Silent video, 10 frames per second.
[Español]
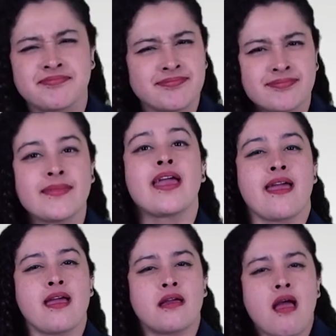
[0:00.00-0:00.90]
Como
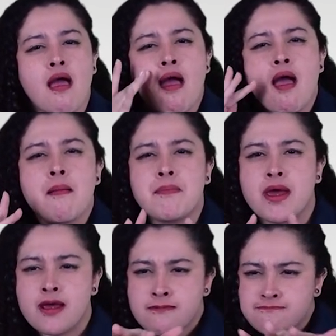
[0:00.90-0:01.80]
manifestación
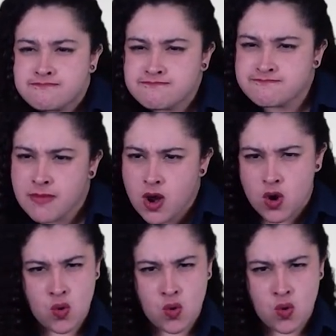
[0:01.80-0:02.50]
directa